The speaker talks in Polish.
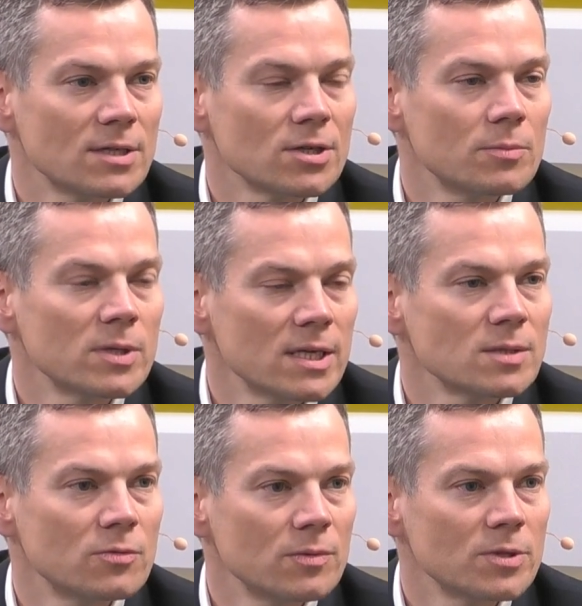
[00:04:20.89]
dlaczego my
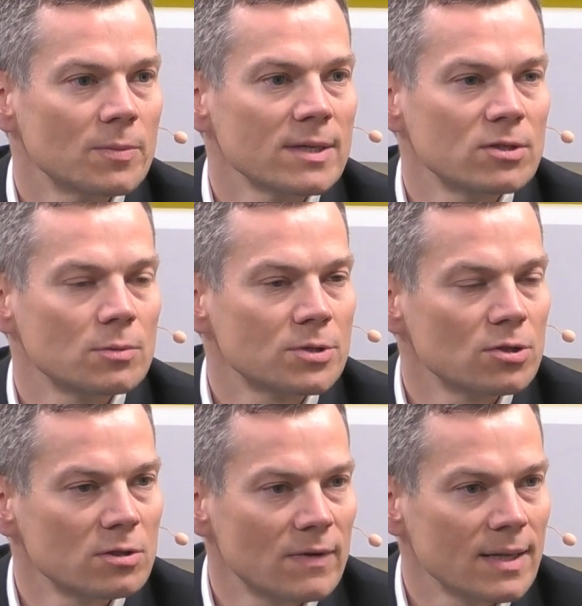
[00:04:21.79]
teraz mówimy, że banki są
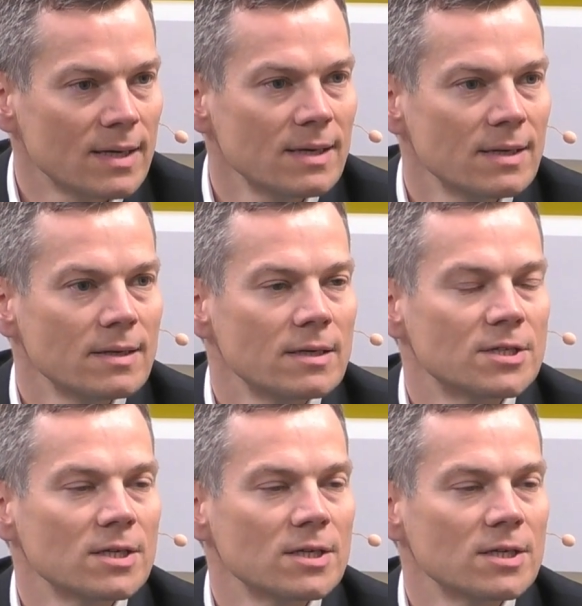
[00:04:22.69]
przygotowane? No bo na